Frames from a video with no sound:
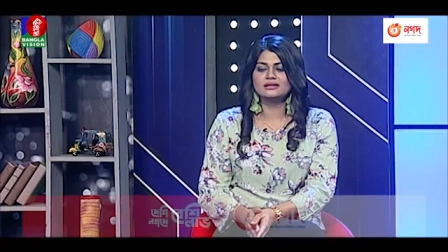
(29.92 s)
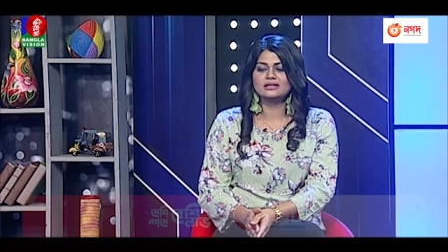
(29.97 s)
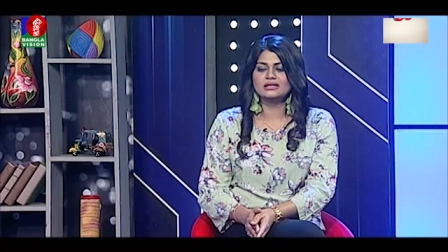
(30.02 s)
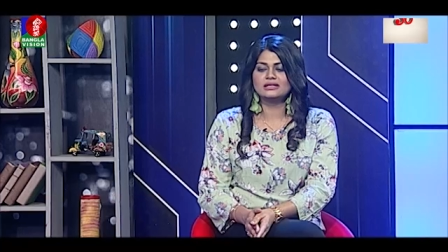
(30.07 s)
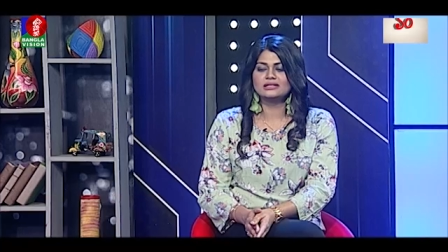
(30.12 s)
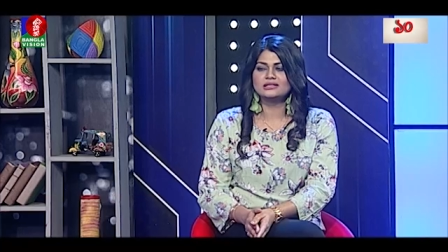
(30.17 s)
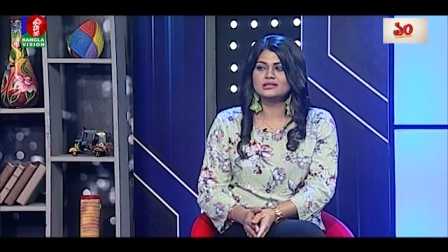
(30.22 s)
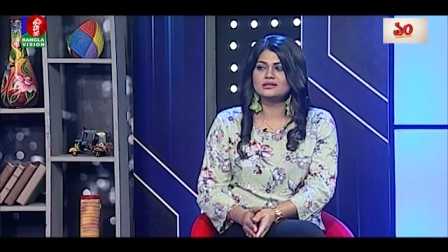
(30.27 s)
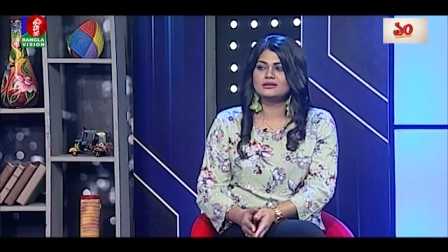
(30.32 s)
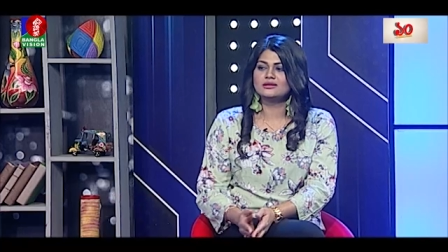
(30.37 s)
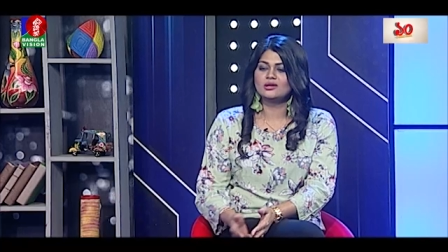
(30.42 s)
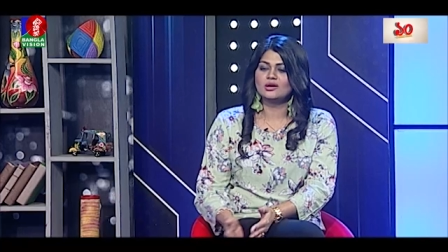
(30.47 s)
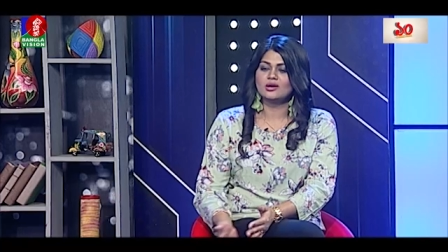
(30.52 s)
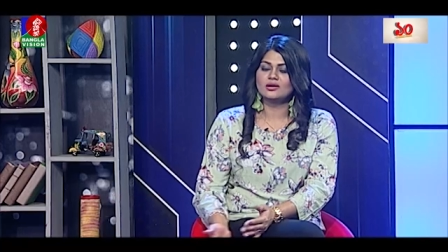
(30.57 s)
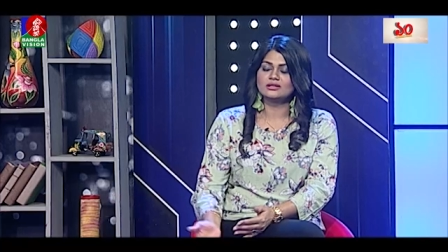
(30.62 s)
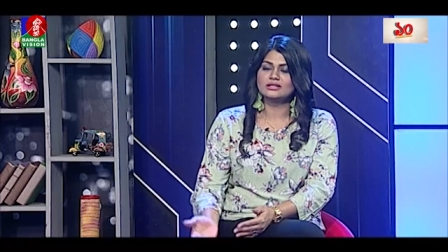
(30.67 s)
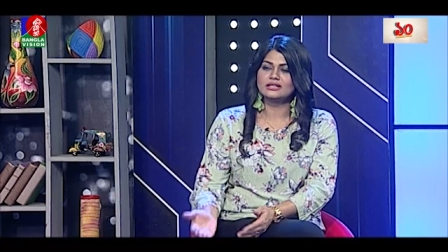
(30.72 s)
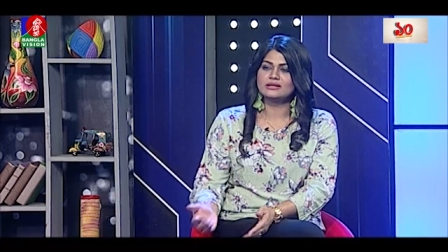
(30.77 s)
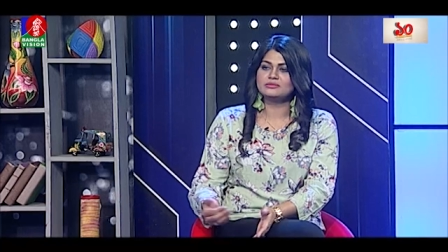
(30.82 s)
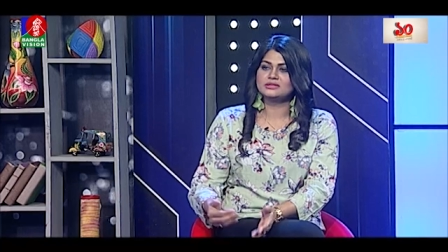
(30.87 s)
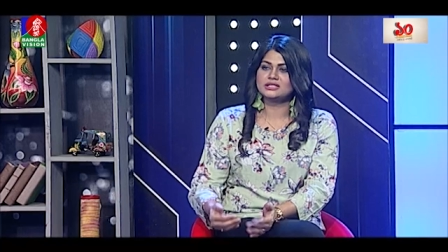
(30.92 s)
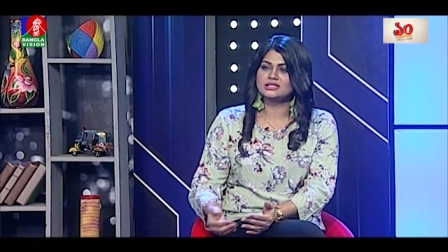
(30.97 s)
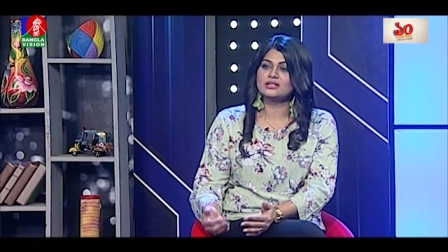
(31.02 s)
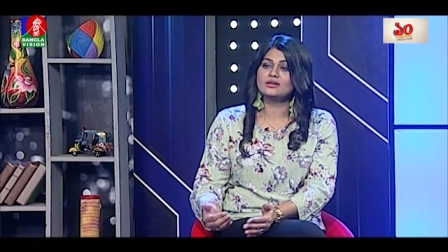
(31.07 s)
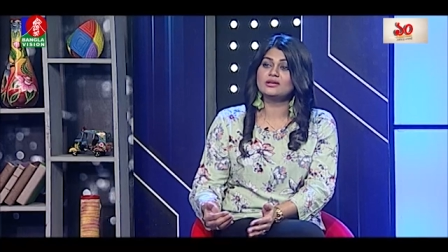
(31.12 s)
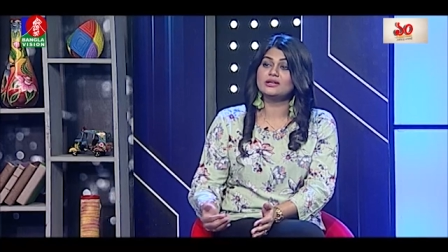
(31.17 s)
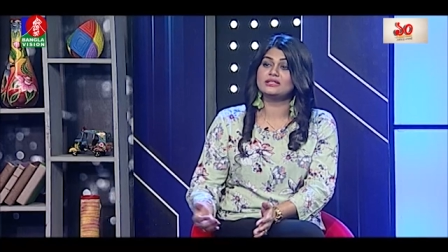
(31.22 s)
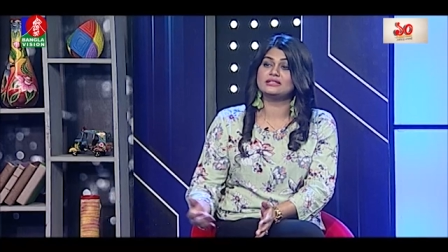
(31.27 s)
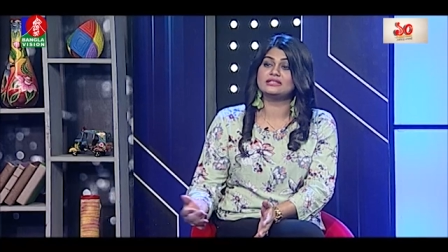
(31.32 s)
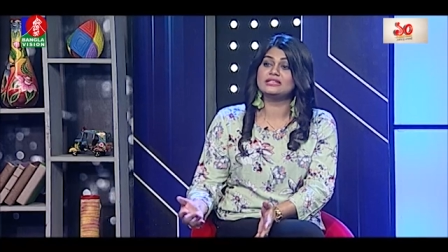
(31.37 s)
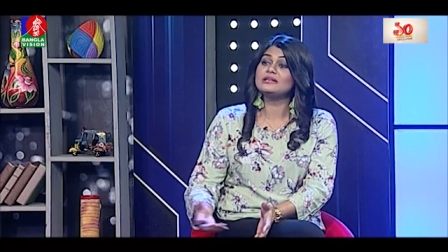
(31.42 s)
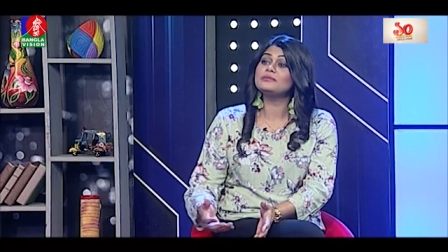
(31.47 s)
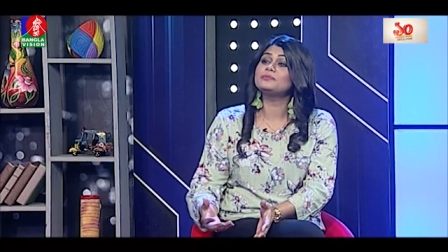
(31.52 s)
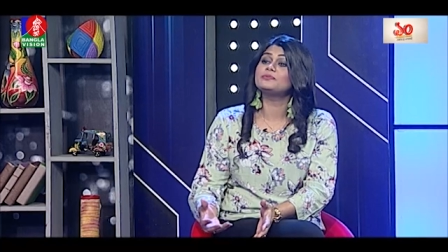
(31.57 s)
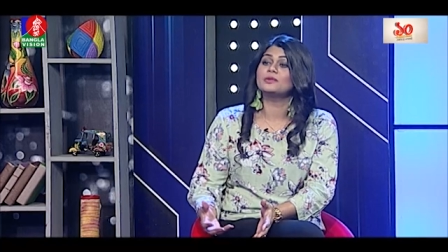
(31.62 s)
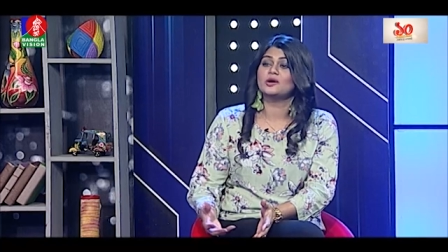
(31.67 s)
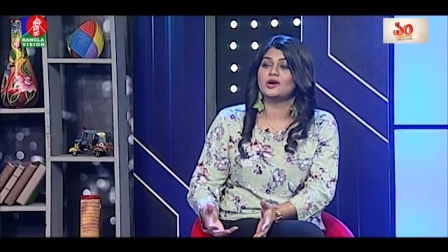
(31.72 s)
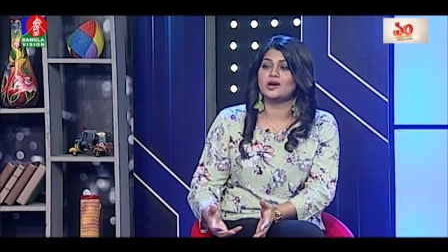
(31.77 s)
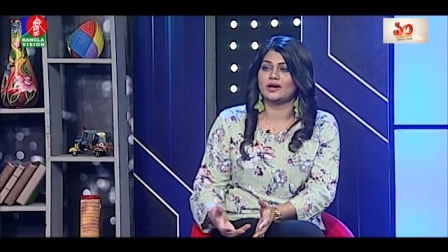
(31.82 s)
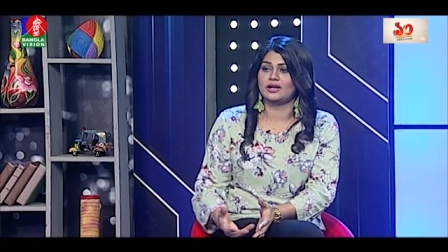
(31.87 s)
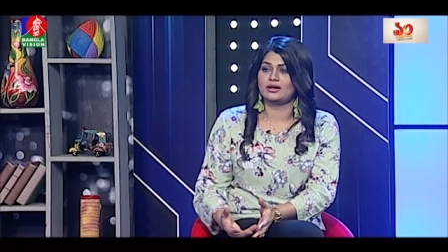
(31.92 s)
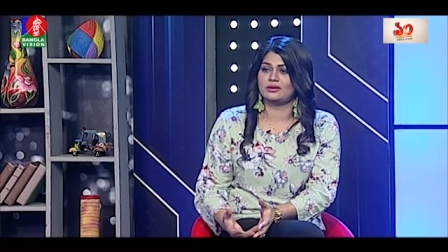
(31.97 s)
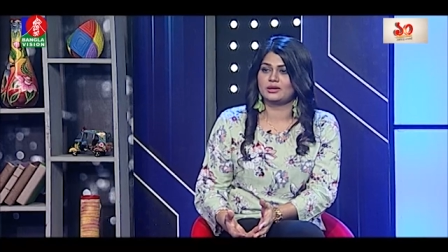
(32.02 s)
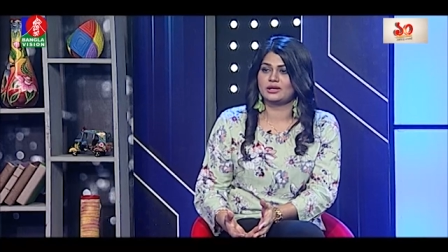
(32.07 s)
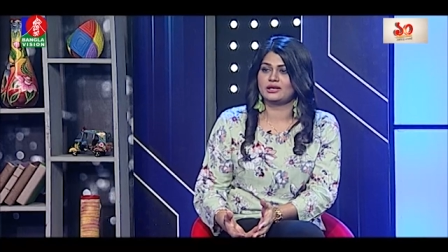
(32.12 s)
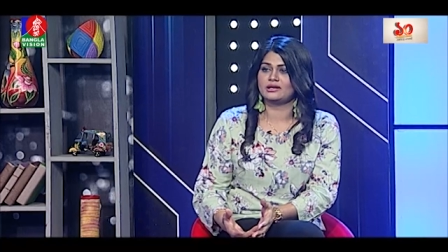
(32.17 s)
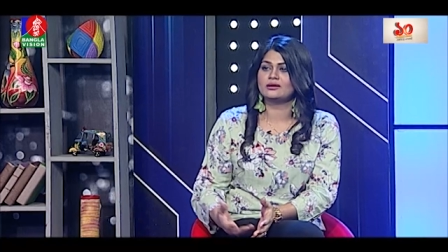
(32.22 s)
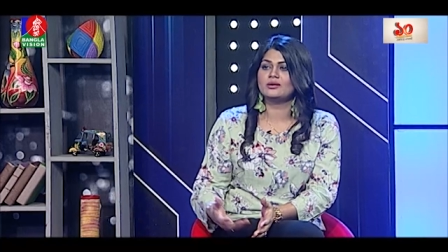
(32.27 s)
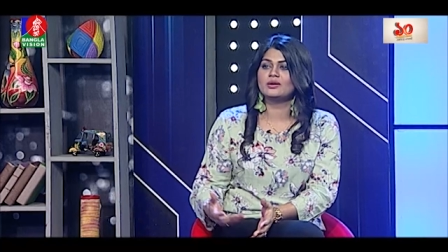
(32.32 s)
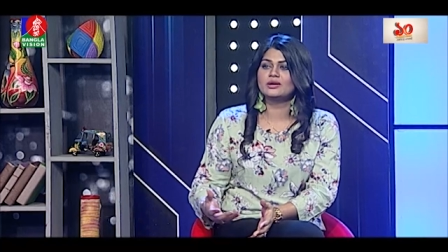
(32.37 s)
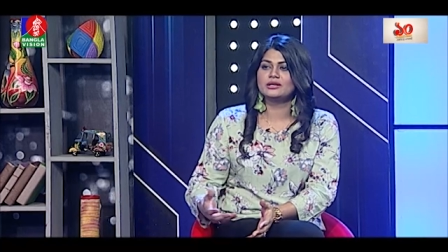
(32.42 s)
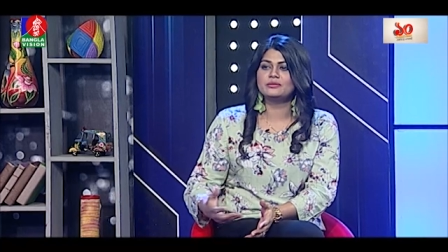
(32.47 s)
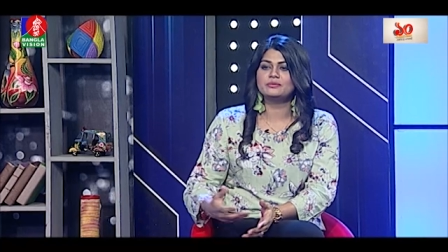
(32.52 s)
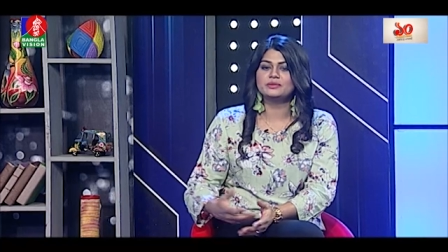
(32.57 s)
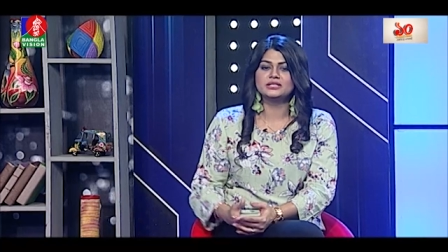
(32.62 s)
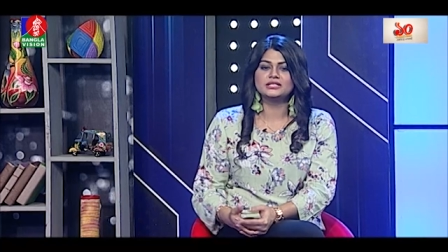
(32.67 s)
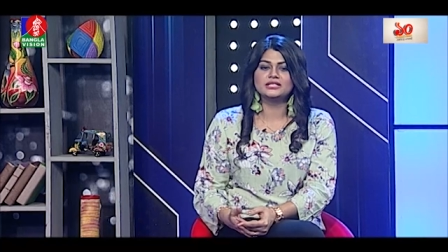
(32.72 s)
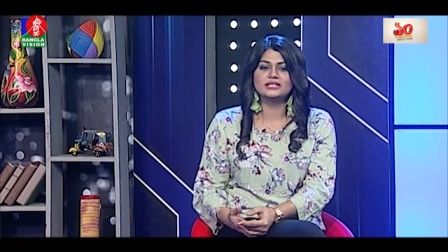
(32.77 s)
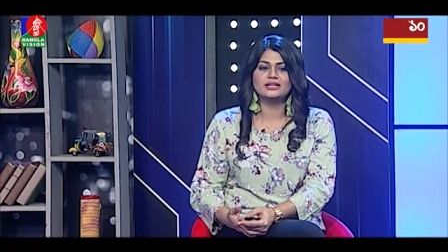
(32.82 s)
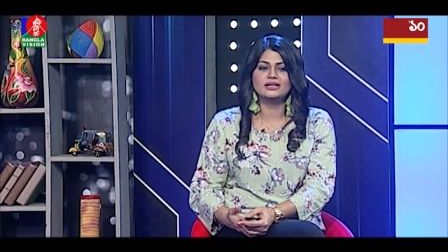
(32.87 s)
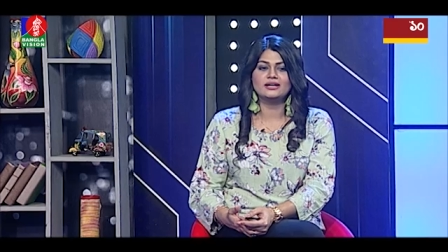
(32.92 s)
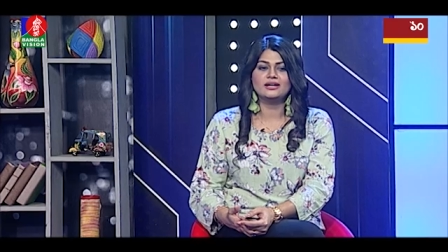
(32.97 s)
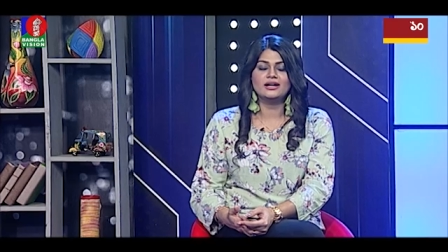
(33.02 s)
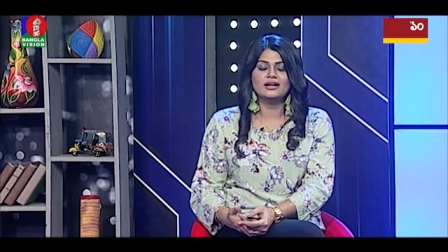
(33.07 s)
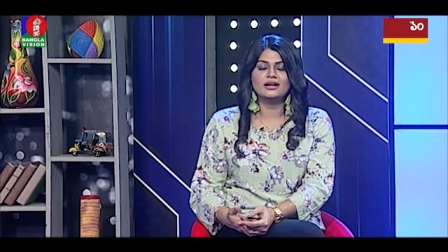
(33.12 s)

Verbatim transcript: রিলেশন লং টাইম যেটা হয় ডিপ হয় অনেক অনেক বেশি